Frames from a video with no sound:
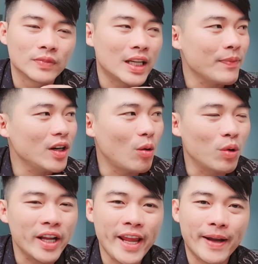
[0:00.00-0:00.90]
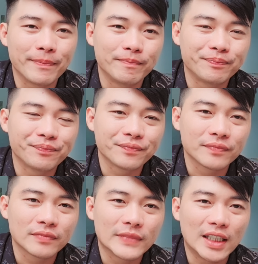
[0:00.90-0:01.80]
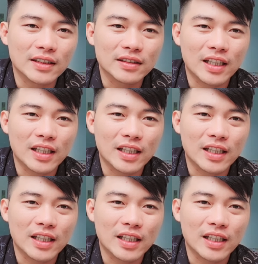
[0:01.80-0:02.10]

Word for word: thám tử lùng ở cả nhà đó,